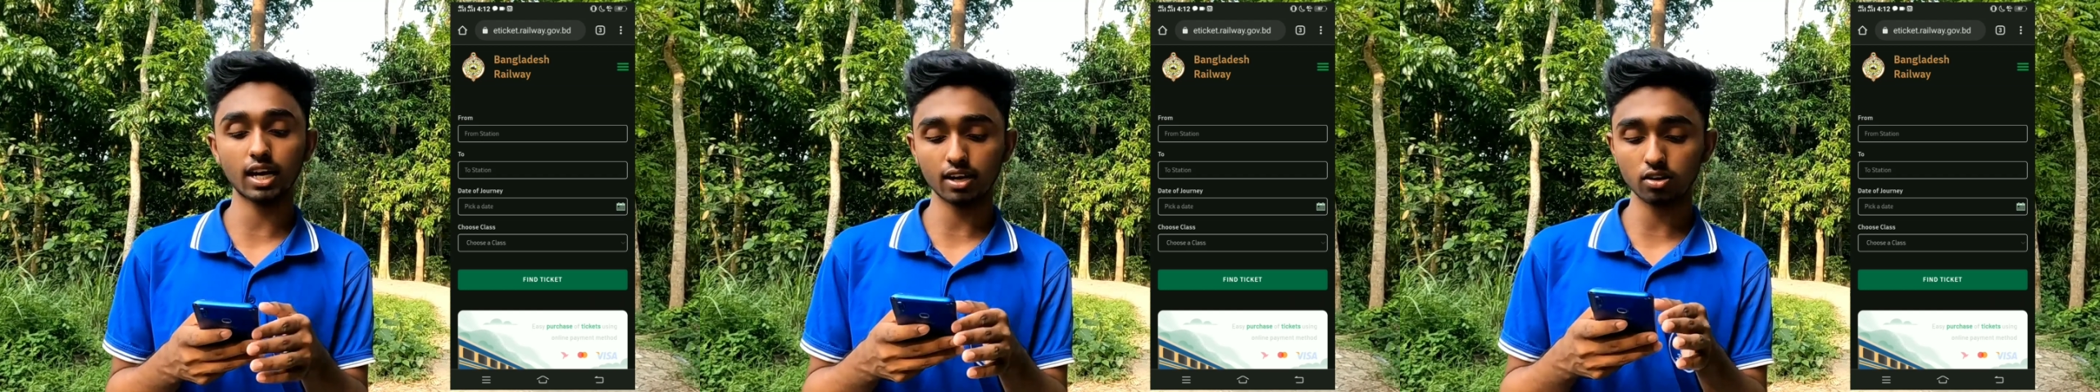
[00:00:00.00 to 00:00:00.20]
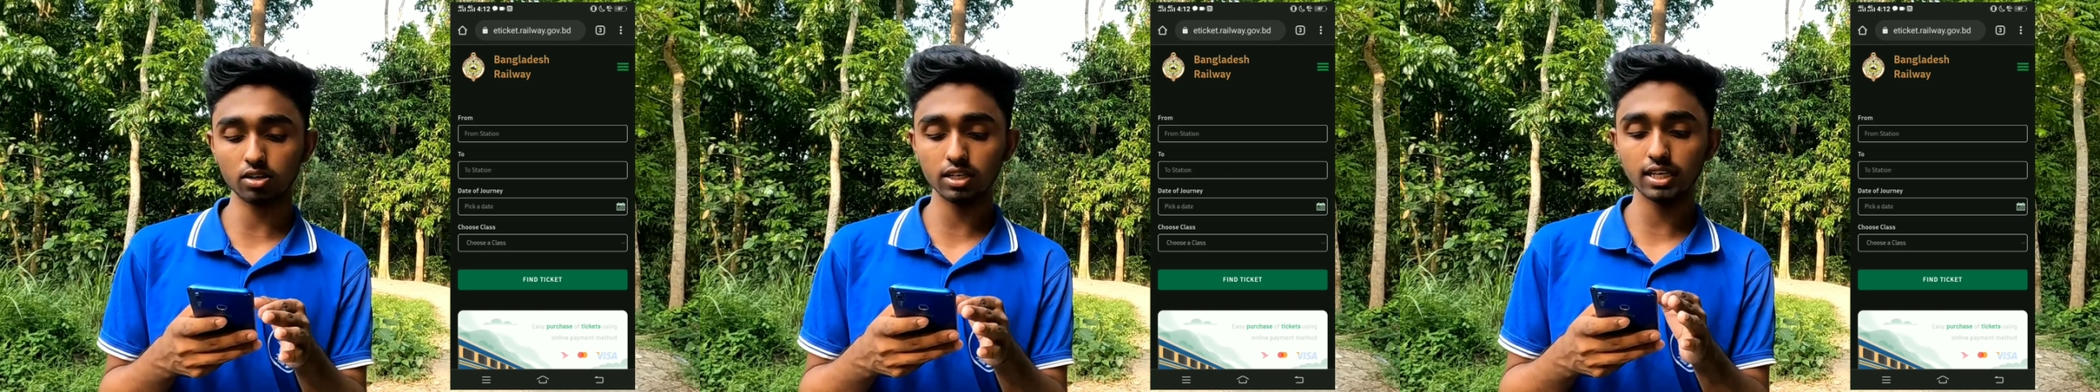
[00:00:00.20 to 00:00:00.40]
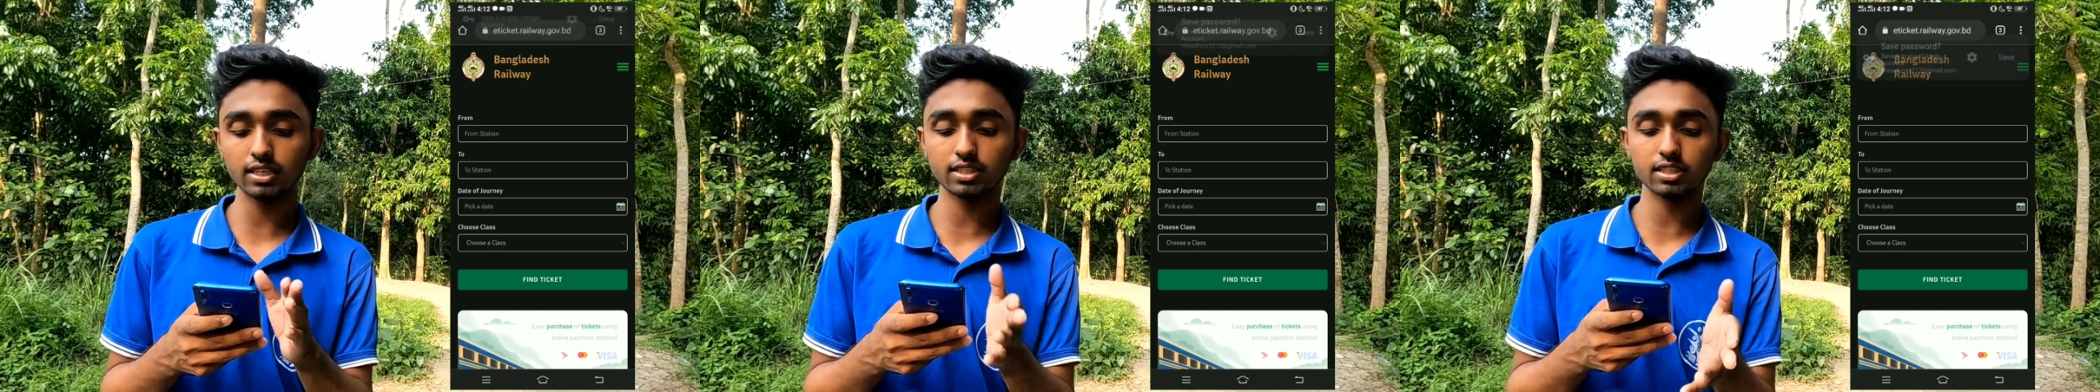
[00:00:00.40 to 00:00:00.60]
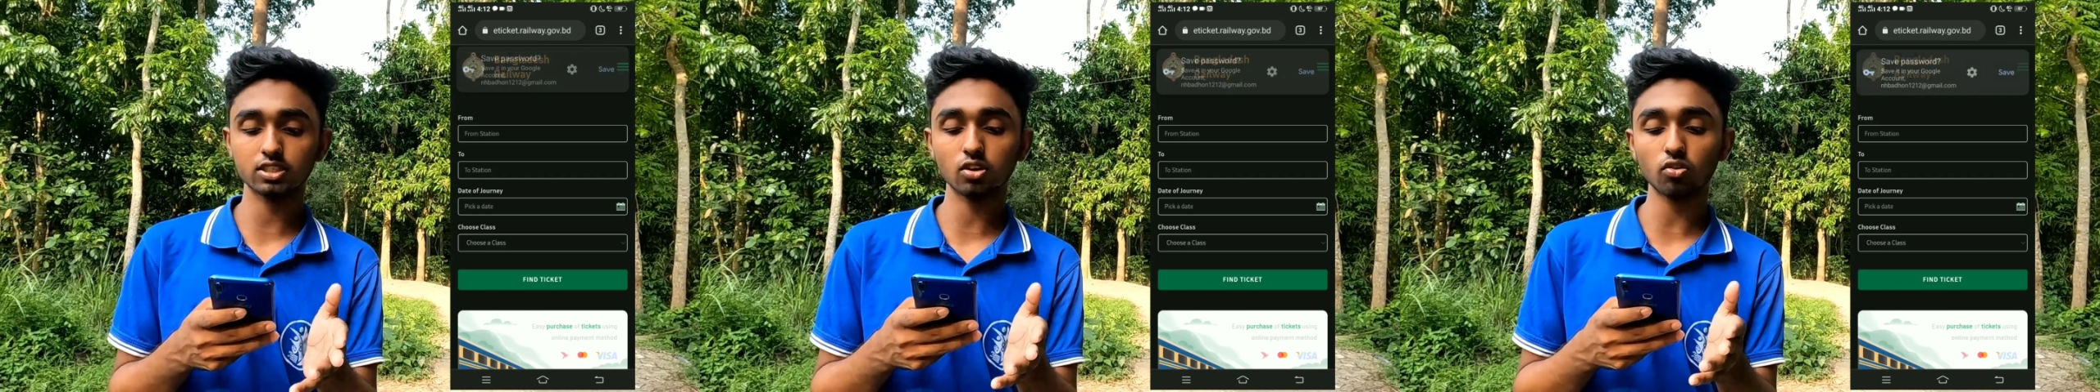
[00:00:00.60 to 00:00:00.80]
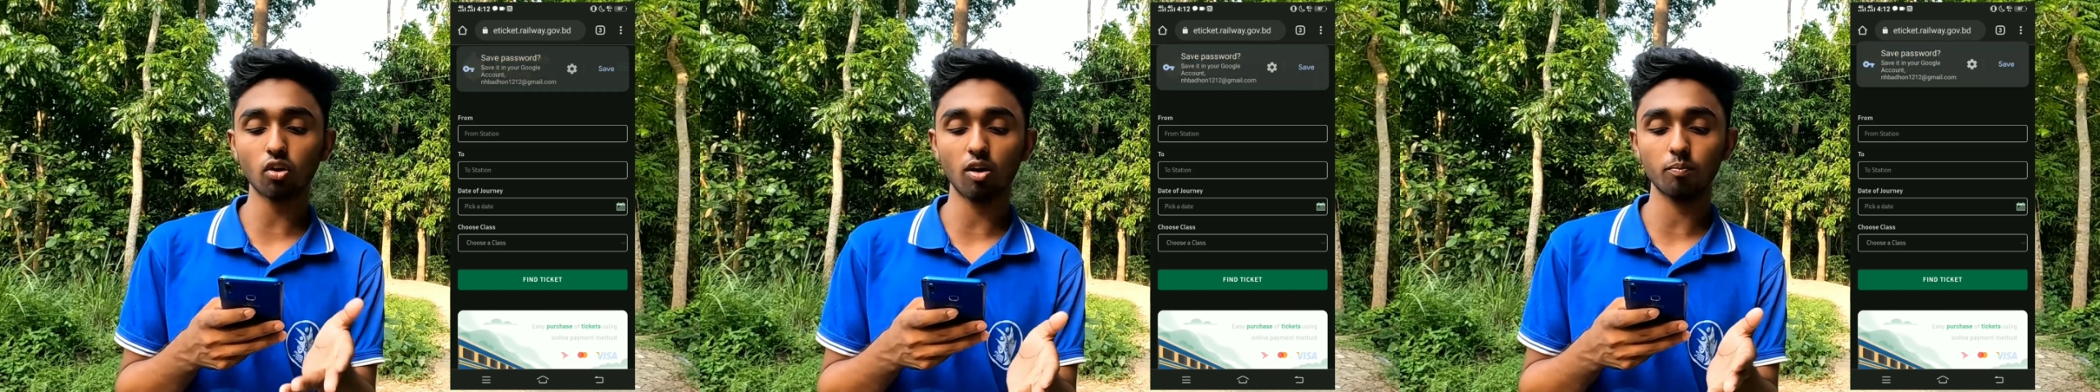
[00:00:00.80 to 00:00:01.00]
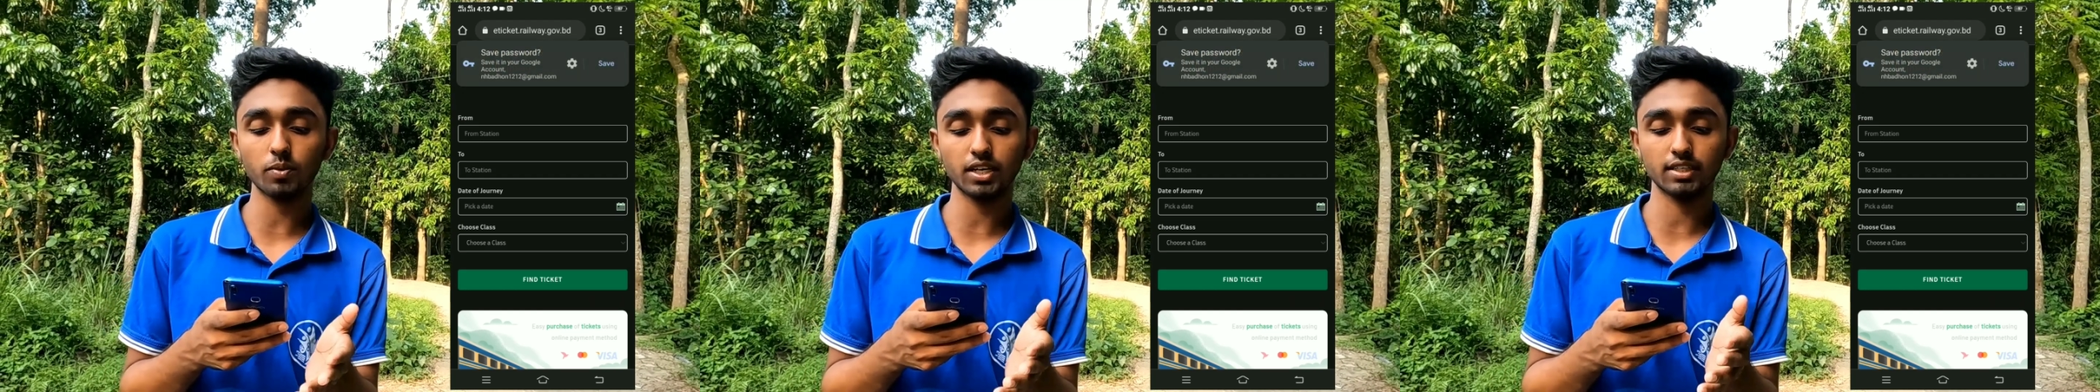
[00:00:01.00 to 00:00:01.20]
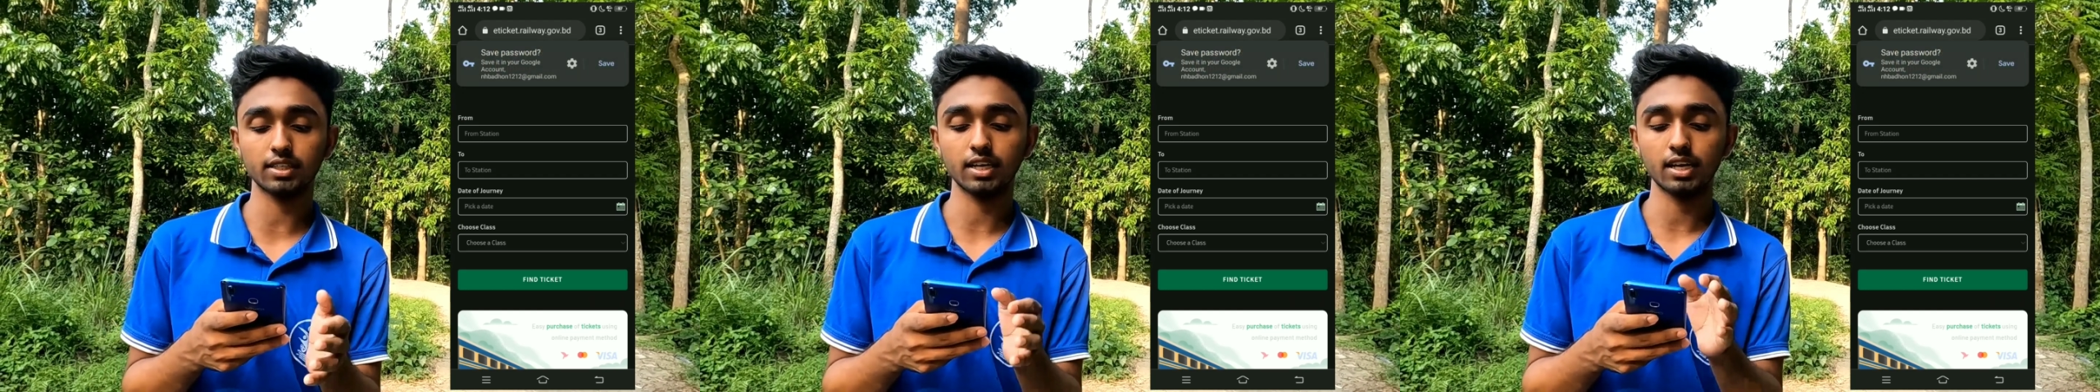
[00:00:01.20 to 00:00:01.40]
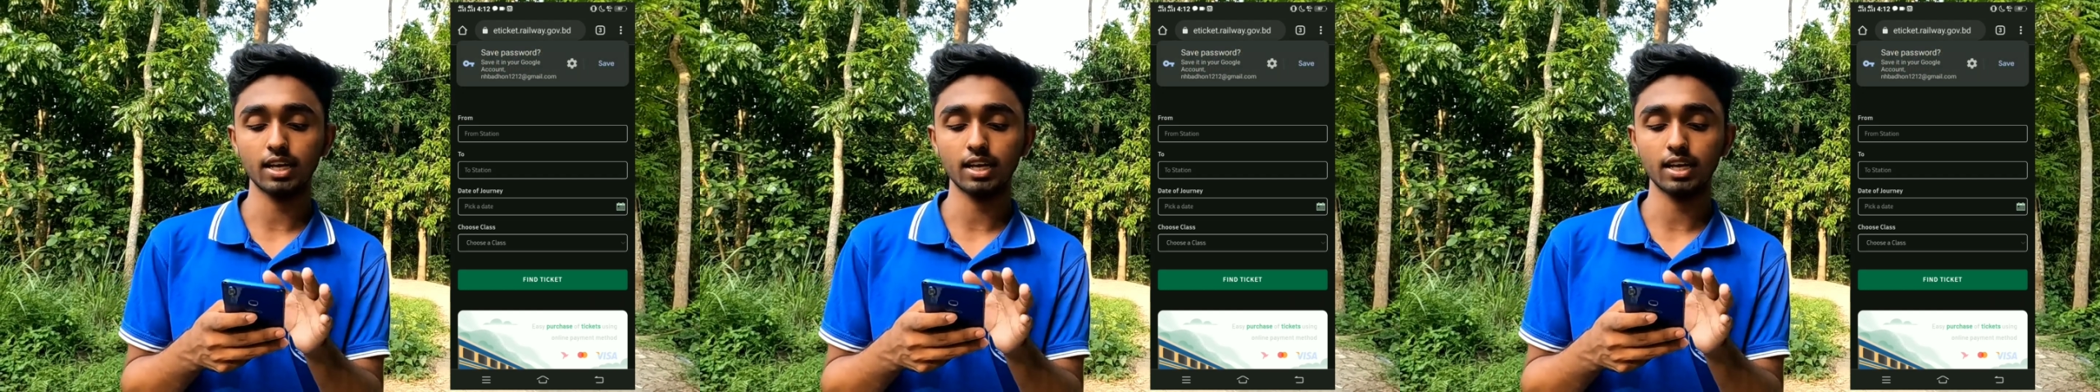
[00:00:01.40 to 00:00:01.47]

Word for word: এখন রেজিস্ট্রেশন কমপ্লিট